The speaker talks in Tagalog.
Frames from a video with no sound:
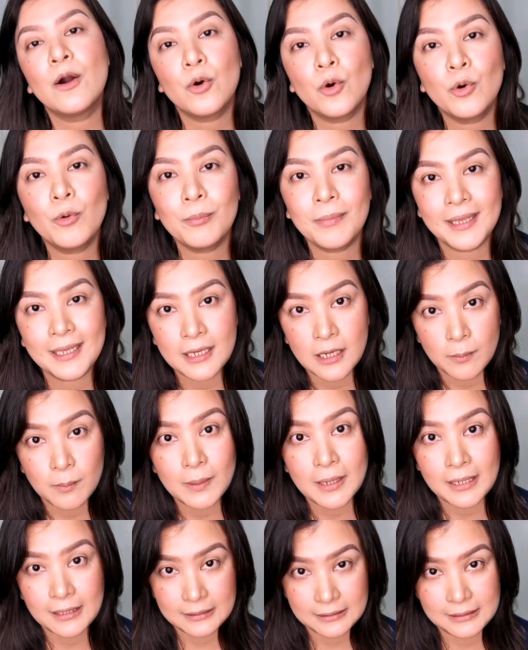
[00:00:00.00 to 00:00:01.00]
ako
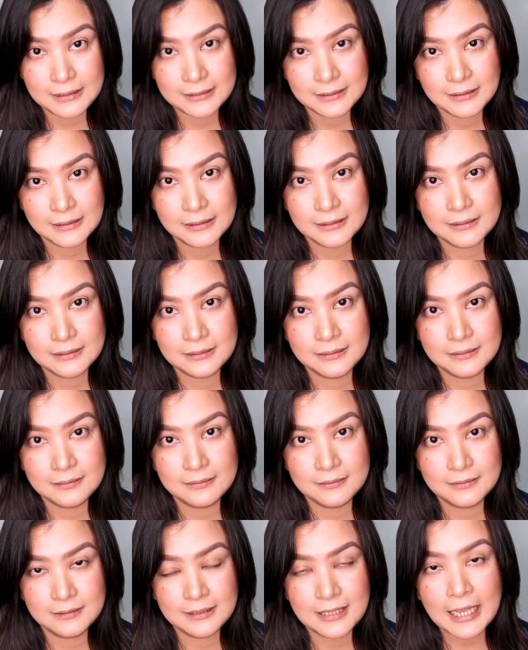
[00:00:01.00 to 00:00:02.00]
makeup artist.
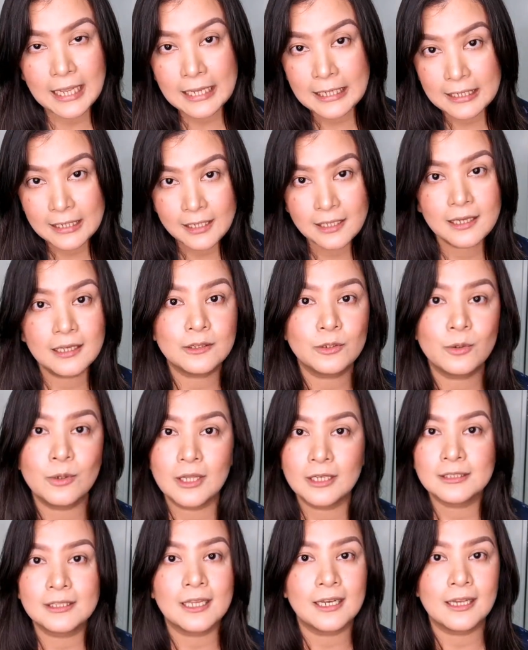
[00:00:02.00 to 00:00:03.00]
Nakahiligan ko
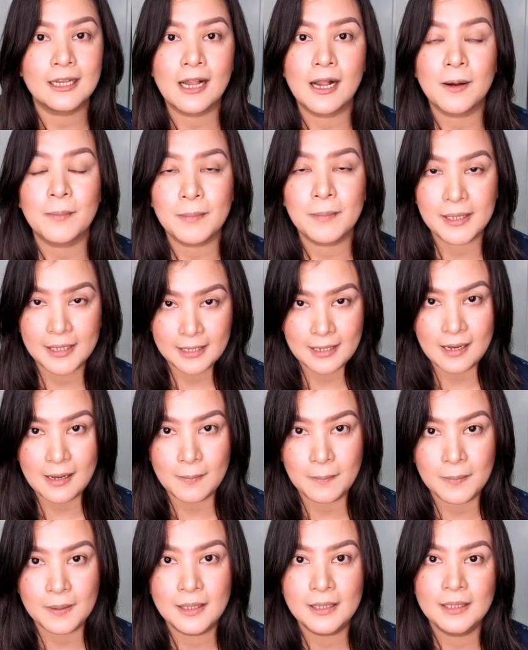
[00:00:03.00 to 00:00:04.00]
lang talaga ang
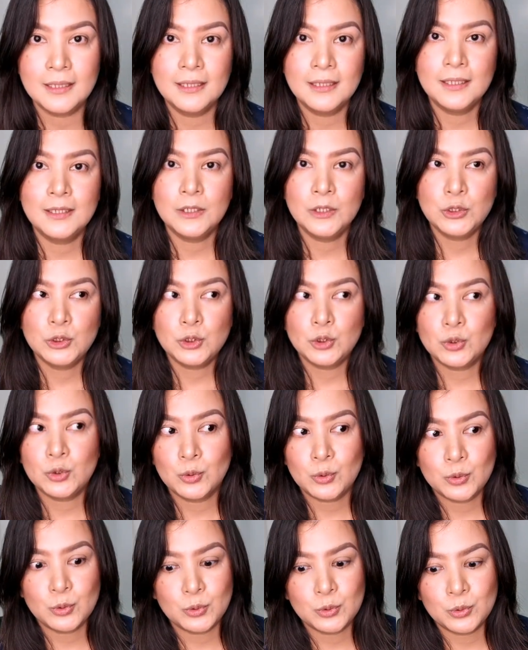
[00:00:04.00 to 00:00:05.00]
makeup.
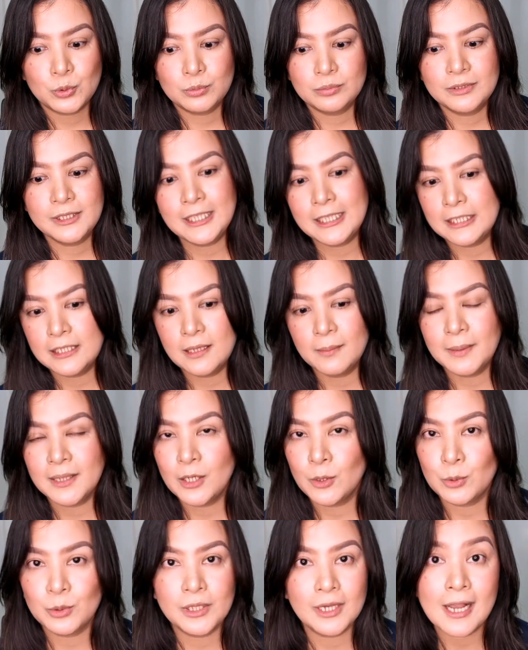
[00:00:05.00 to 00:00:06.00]
So, hindi rin
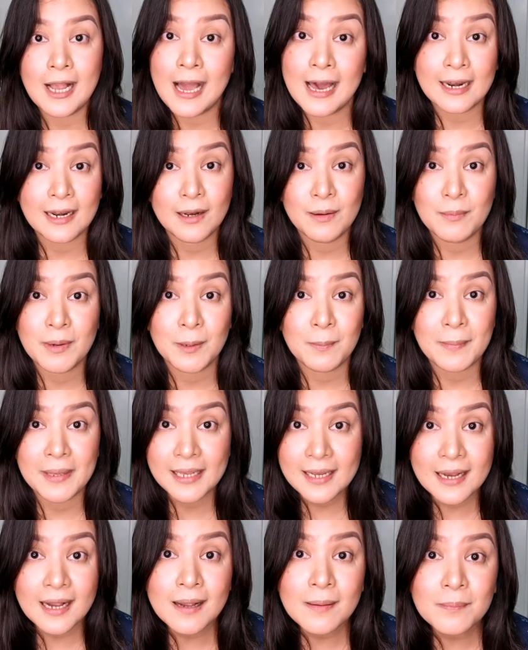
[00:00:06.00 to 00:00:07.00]
naman ako nag-aral
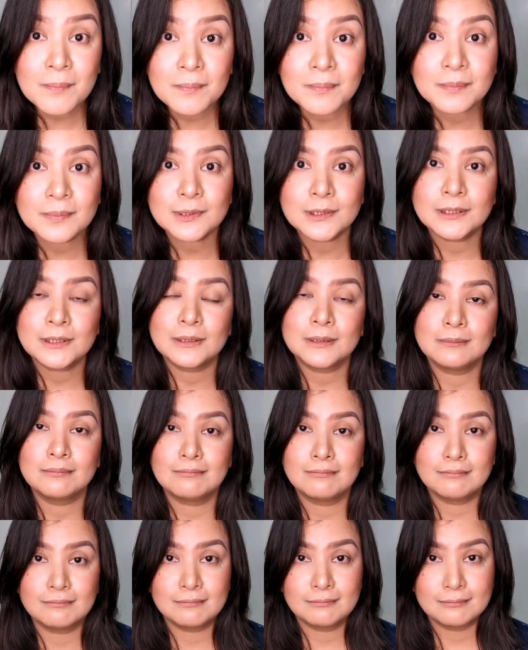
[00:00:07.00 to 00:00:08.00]
mag-makeup.
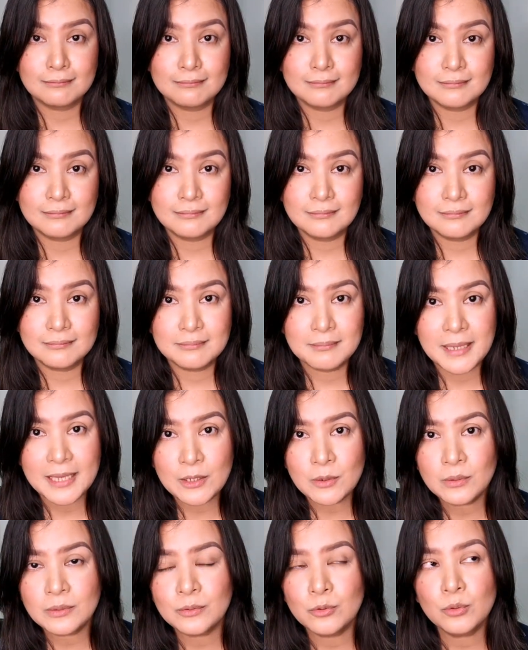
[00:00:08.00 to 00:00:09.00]

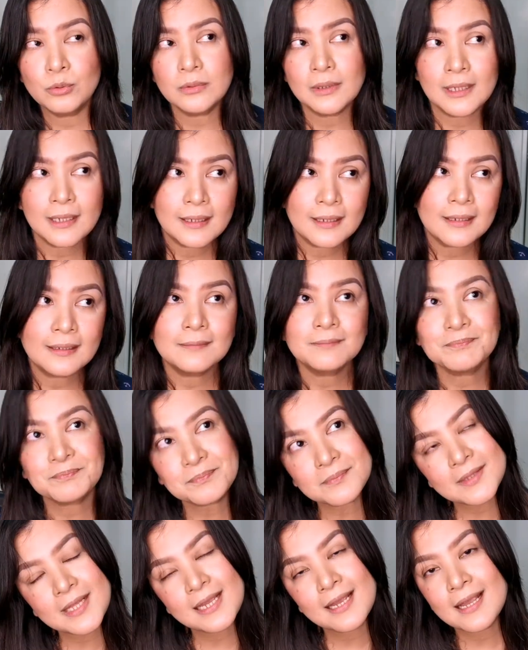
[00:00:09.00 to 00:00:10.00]
Meron, nung, uh,
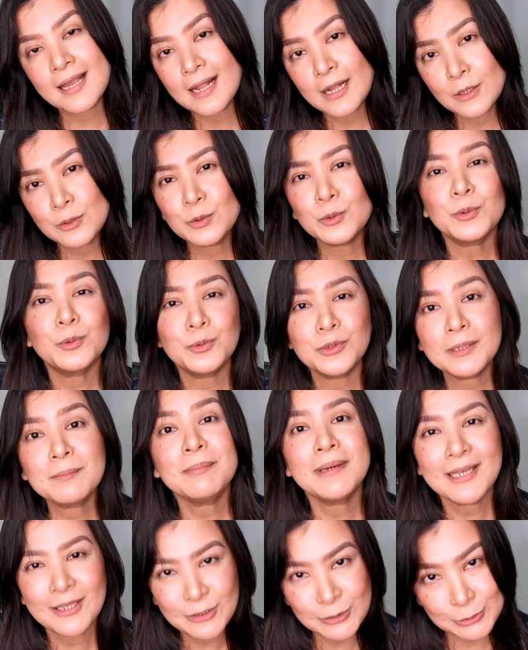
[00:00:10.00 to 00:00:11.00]
nung
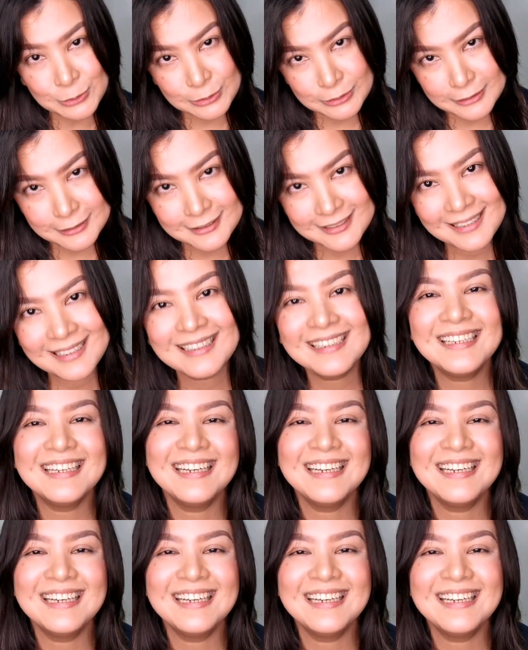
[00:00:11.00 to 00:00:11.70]
unang panahon,